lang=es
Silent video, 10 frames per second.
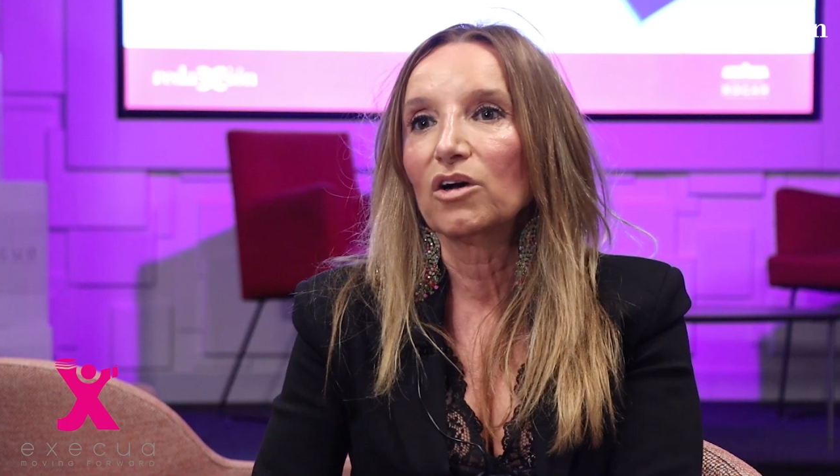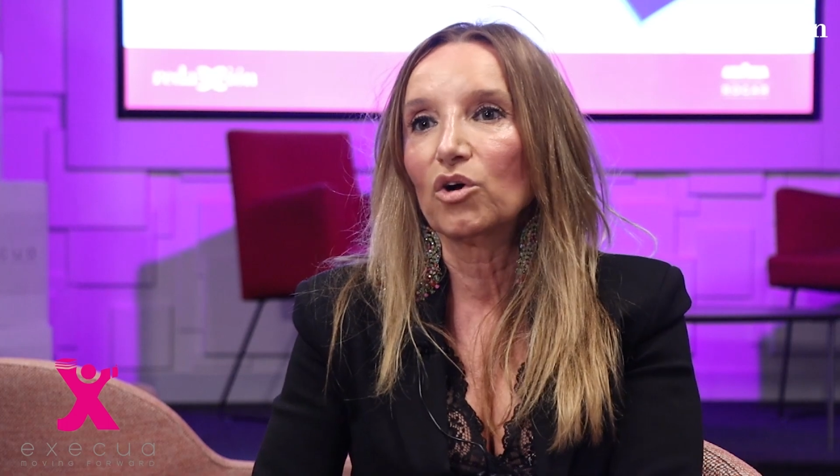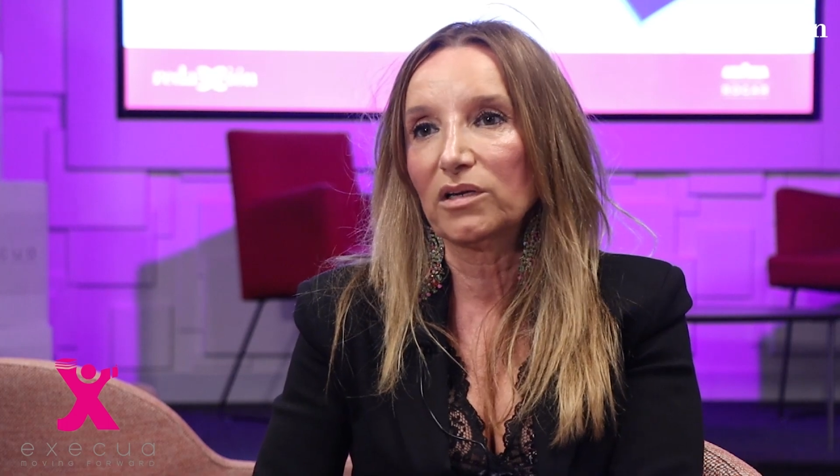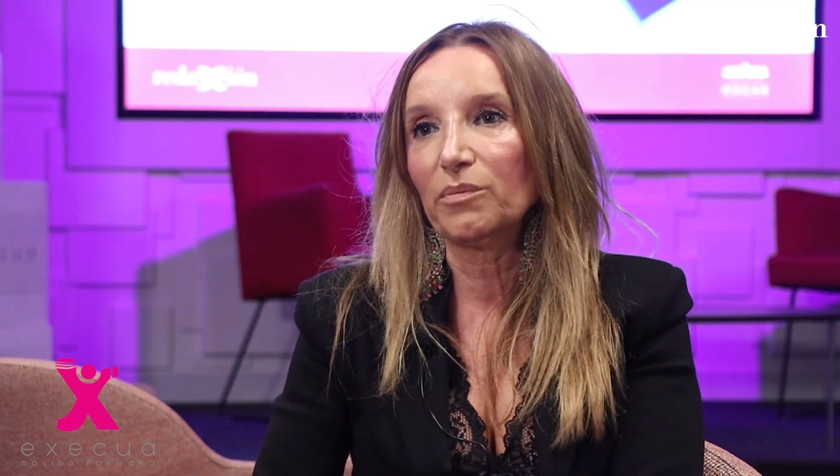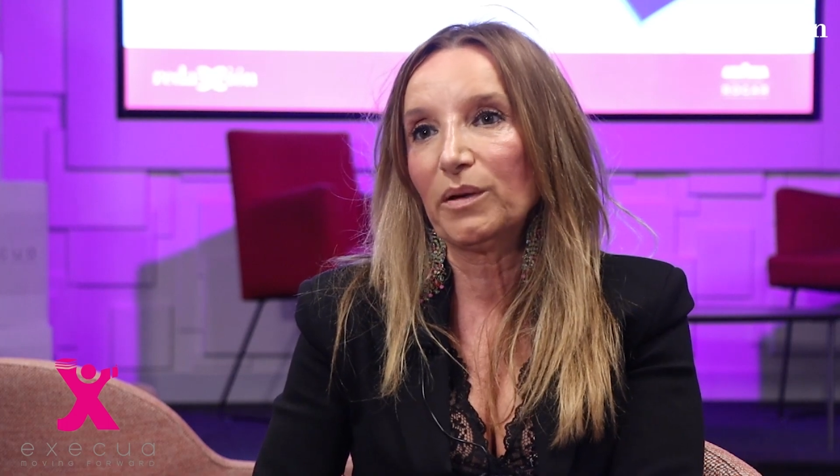
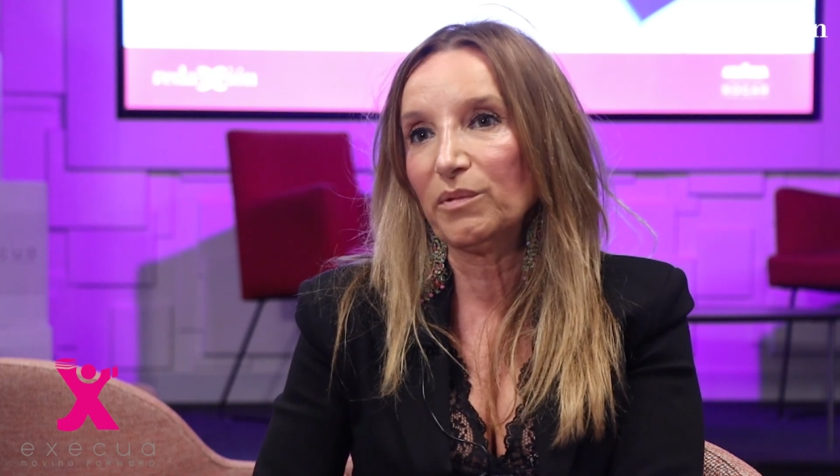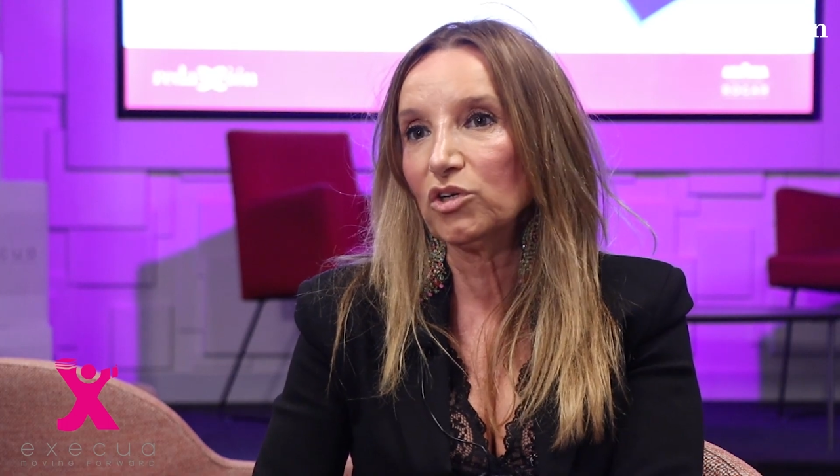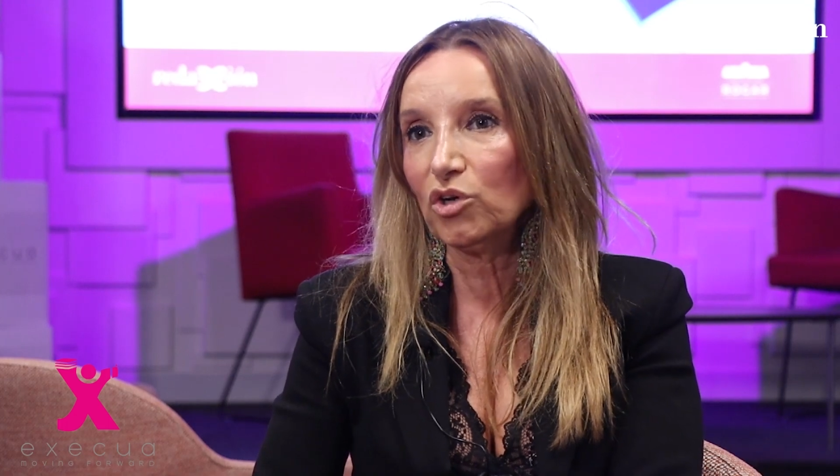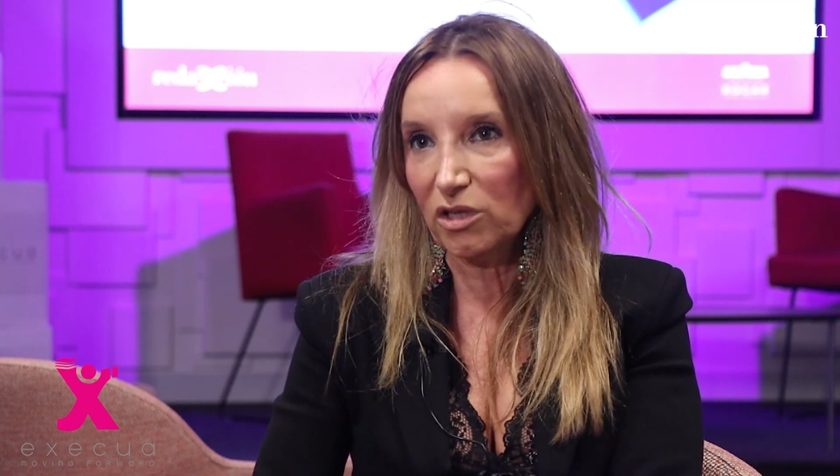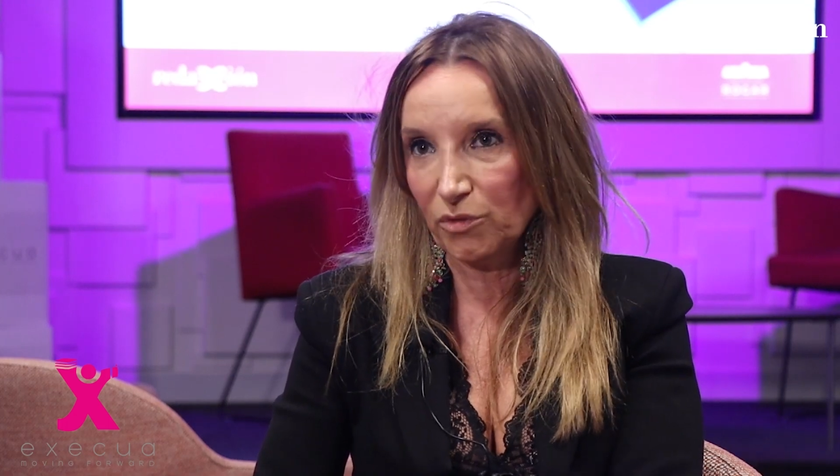con el
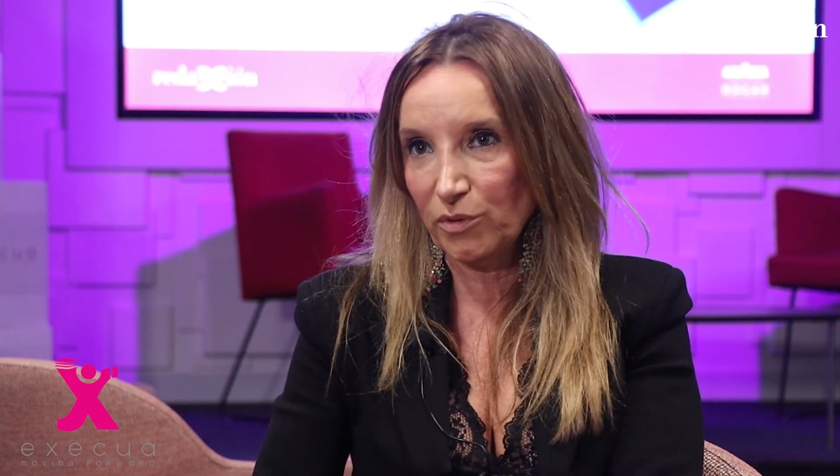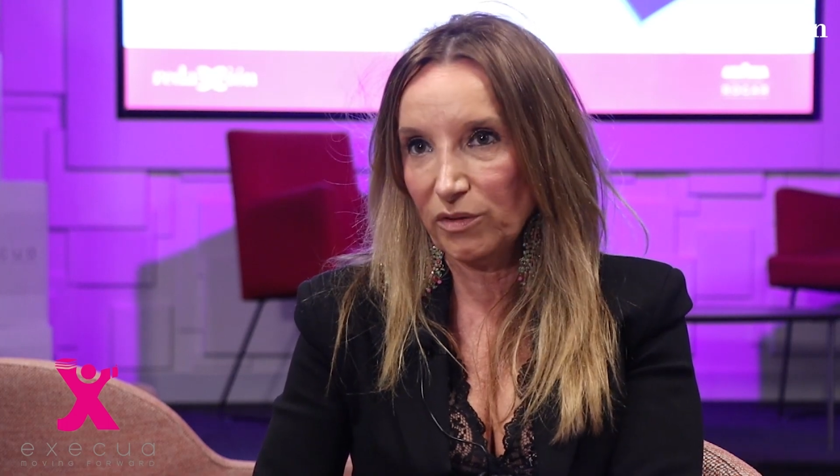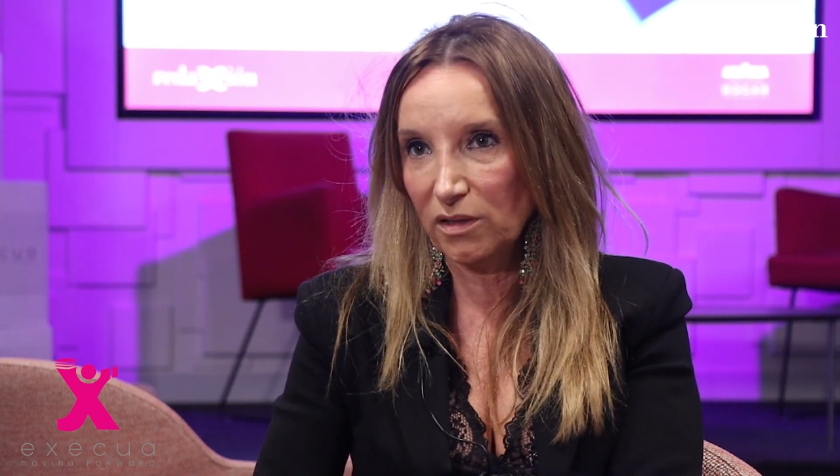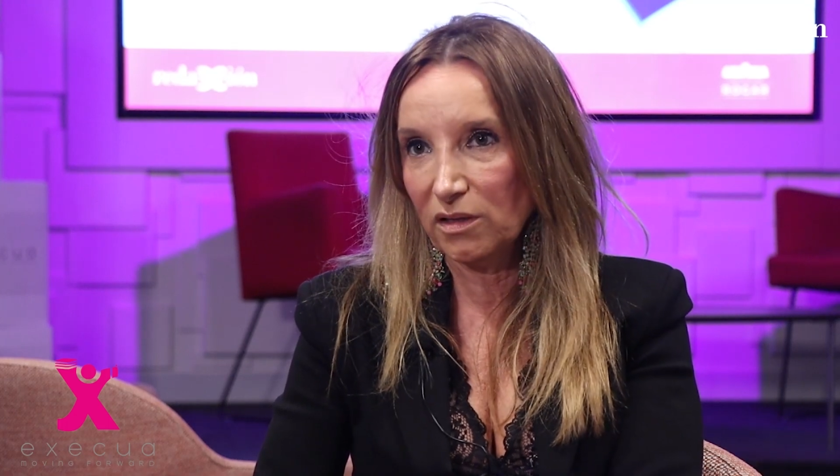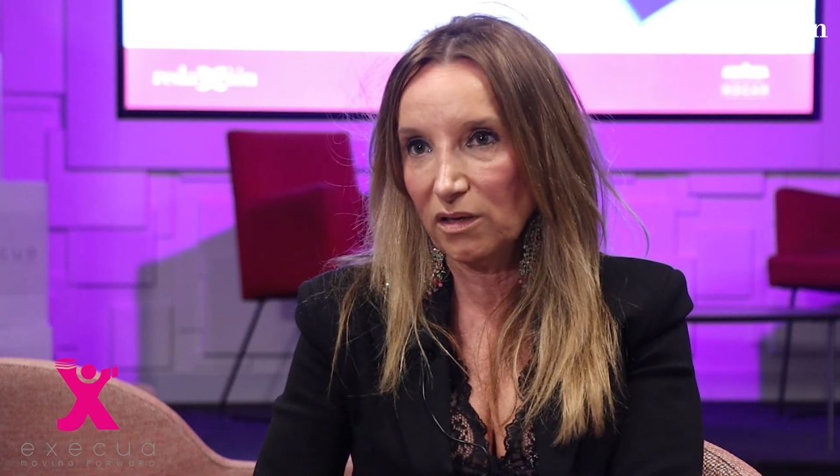permiso
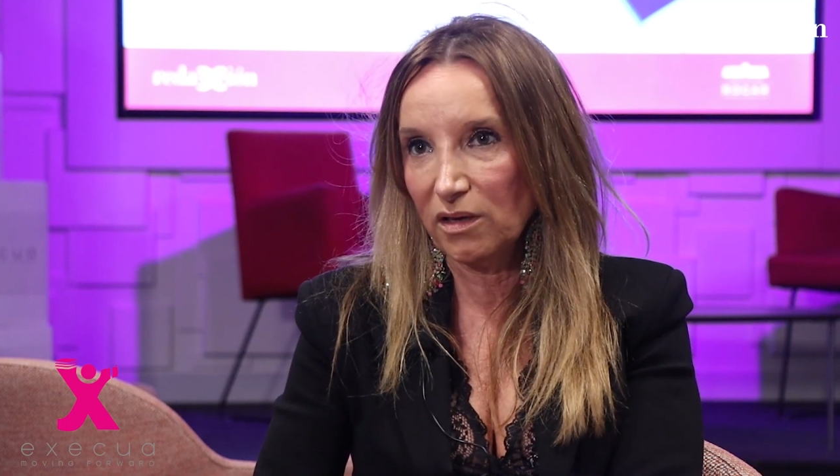correspondiente